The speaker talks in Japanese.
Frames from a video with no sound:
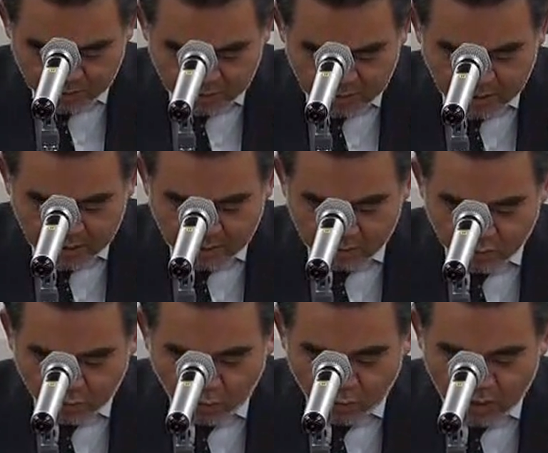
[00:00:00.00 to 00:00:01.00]
大
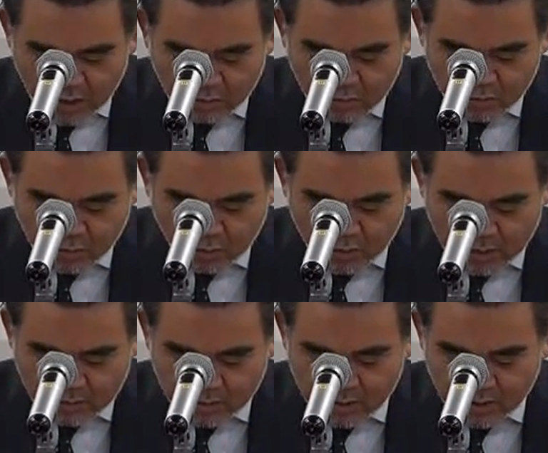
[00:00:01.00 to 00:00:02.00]
学工学部工
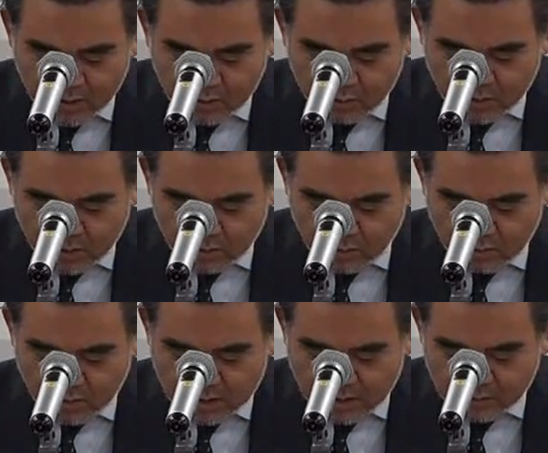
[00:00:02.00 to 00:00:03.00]
学研究科
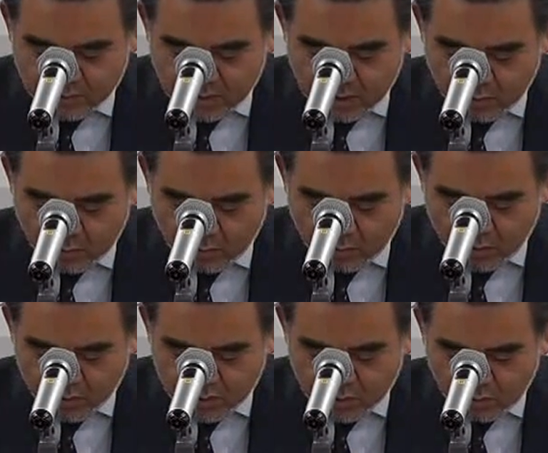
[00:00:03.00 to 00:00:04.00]
の学生の
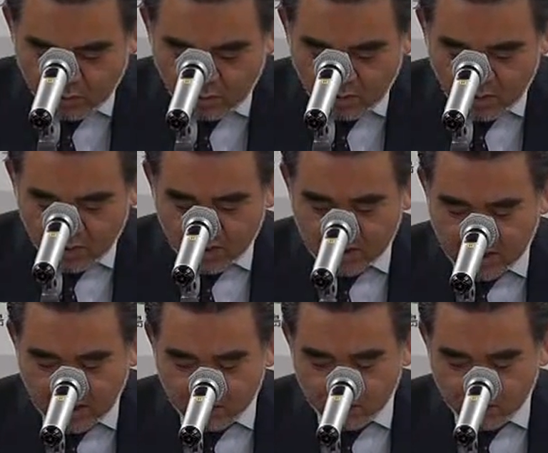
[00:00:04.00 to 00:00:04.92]
面白企